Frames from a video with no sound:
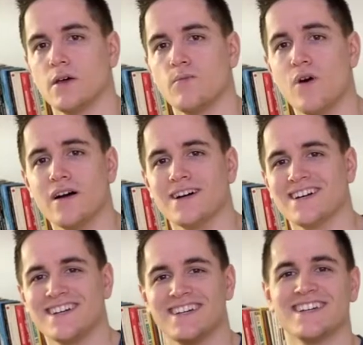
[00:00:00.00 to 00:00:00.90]
Moi,
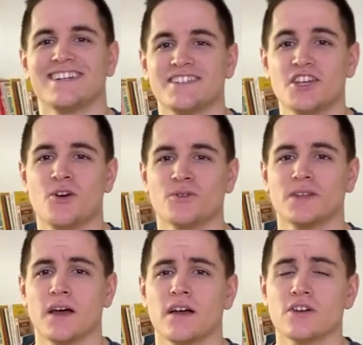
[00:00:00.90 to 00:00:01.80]
c'est
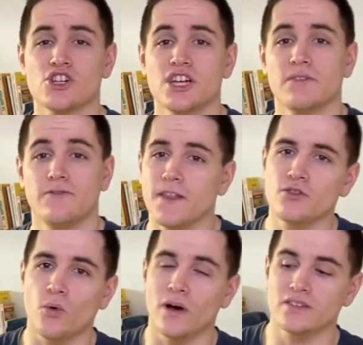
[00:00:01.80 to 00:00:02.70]
Quentin, j'ai
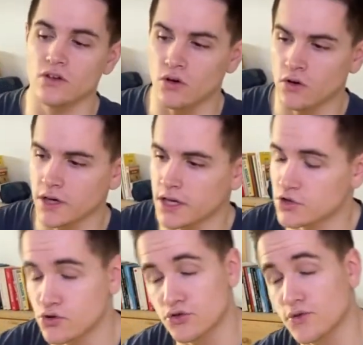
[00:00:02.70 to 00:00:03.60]
23 ans et
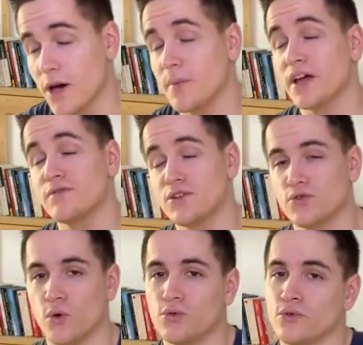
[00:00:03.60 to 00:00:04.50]
je suis à
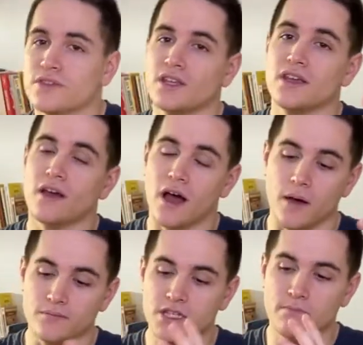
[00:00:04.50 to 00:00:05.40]
Bretteville-sur-Odon, t'es un
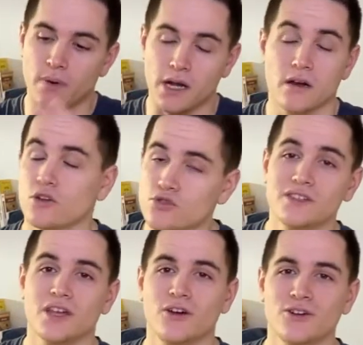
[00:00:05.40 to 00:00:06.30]
petit patelin
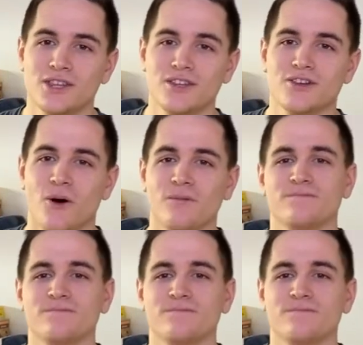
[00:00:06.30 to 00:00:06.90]
juste à côté de Caen.